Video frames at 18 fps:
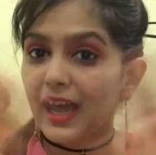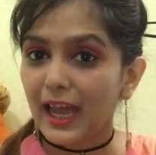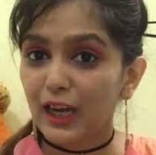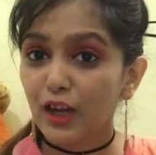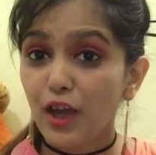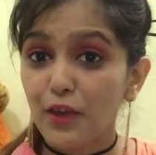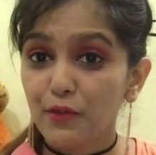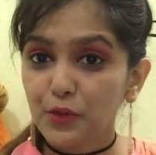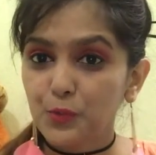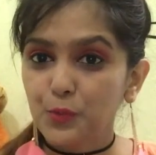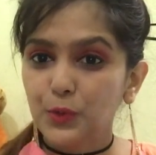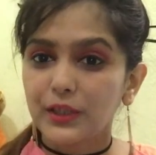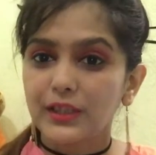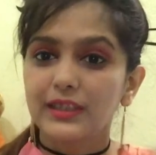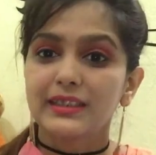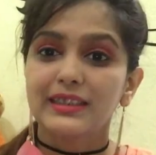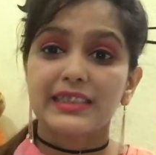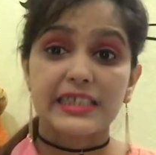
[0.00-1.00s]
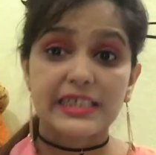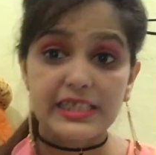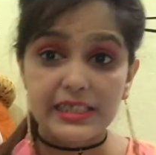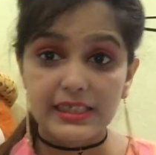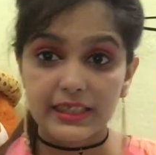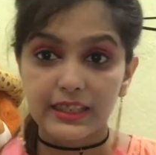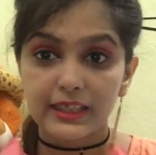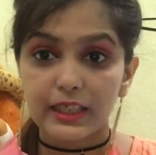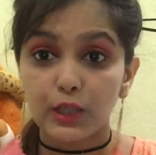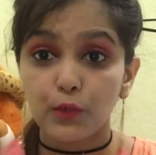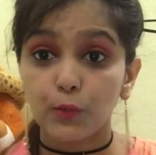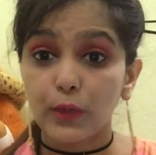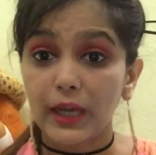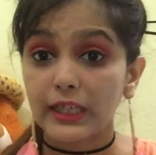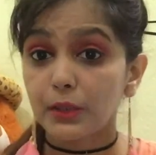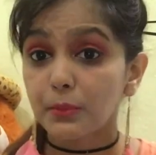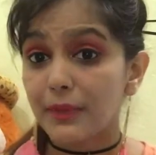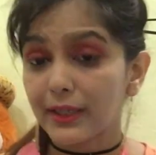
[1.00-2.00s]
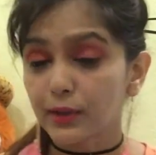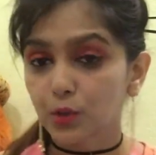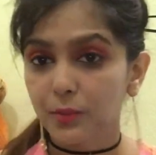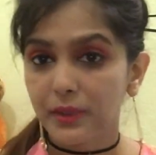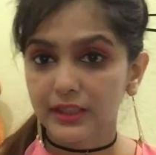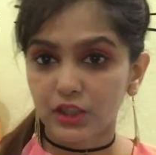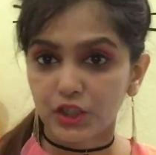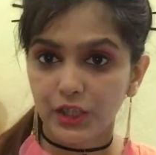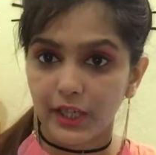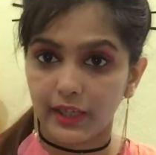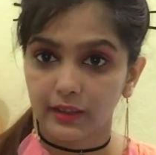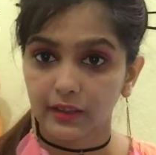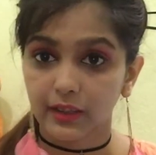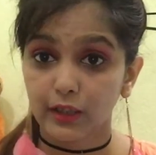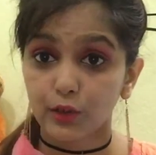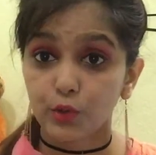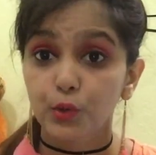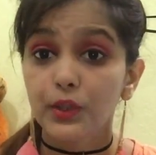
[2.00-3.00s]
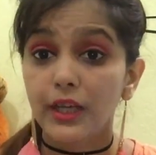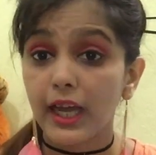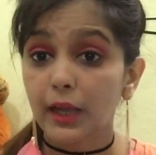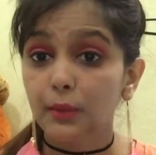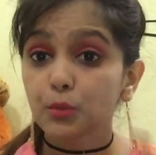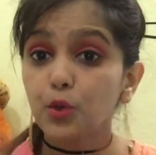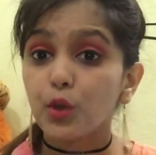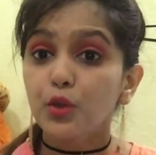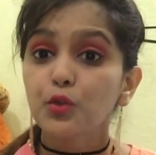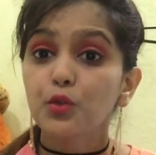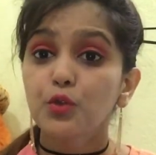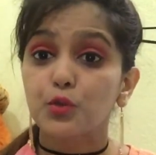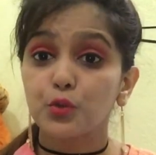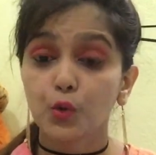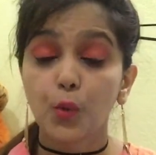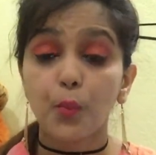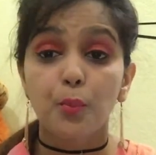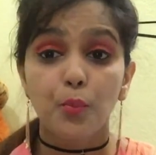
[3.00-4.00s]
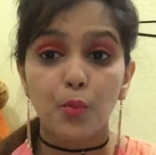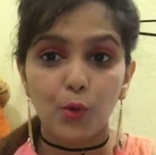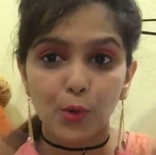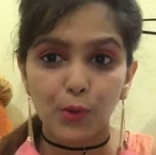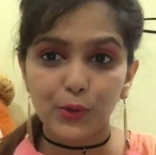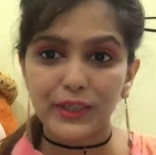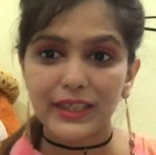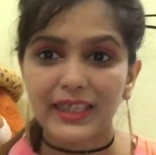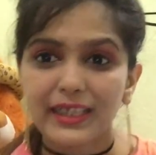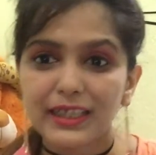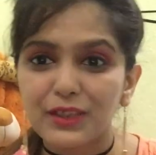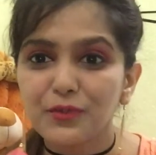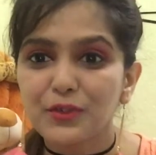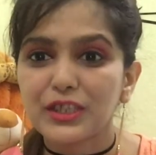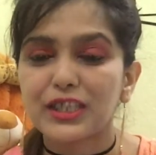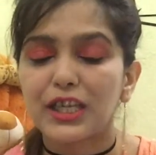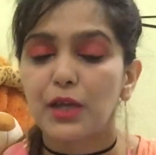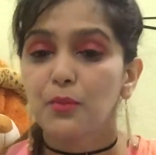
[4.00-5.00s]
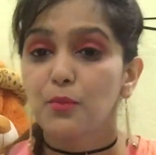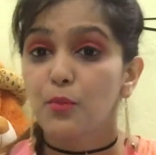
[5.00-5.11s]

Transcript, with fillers: hello everyone this is nidhi welcome back to my channel today i am going to show more earring which i